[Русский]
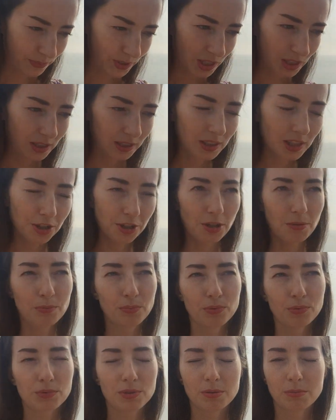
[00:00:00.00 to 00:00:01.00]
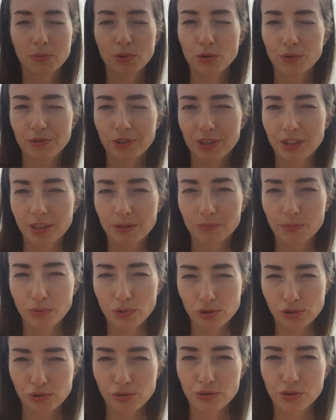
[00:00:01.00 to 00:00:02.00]
когда шампунем новеньким
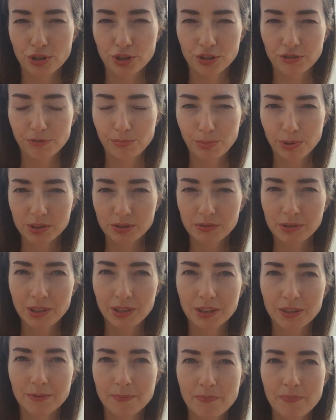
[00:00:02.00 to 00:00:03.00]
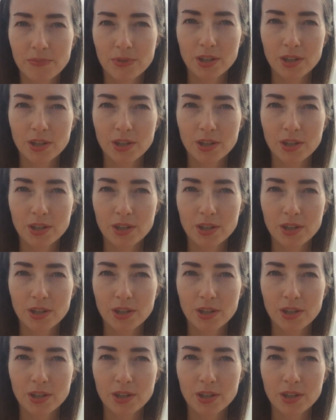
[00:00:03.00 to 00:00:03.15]
пользуешься впервые,